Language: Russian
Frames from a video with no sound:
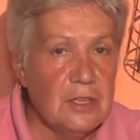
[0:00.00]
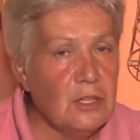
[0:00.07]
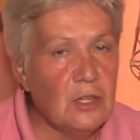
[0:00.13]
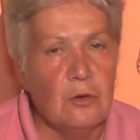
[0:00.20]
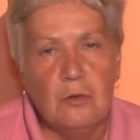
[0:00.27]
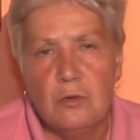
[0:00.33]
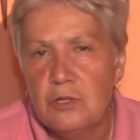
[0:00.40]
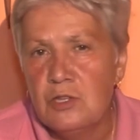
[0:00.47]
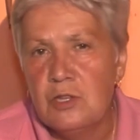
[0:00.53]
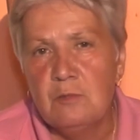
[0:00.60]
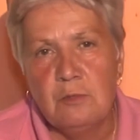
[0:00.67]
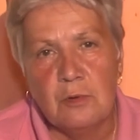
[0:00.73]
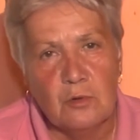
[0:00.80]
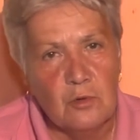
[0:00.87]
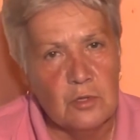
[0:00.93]
Это
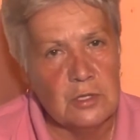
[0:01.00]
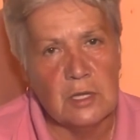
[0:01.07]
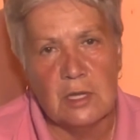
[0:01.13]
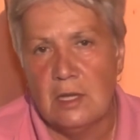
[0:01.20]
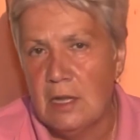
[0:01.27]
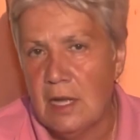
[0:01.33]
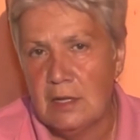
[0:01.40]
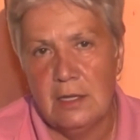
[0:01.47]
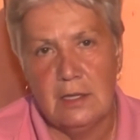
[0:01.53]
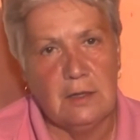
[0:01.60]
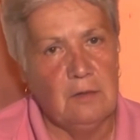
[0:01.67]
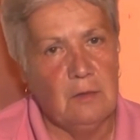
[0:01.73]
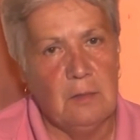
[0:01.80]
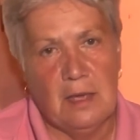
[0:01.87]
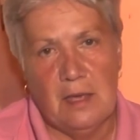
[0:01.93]
очень просто, не надо
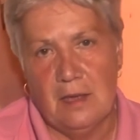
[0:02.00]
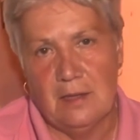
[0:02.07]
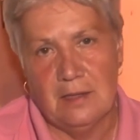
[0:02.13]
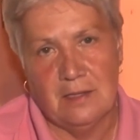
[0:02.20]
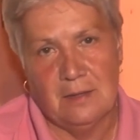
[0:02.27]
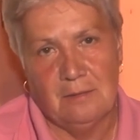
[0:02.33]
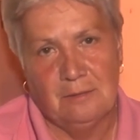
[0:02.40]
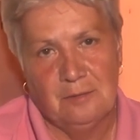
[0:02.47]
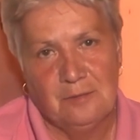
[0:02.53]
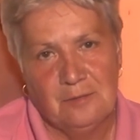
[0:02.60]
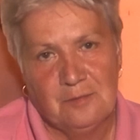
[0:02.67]
этого бояться.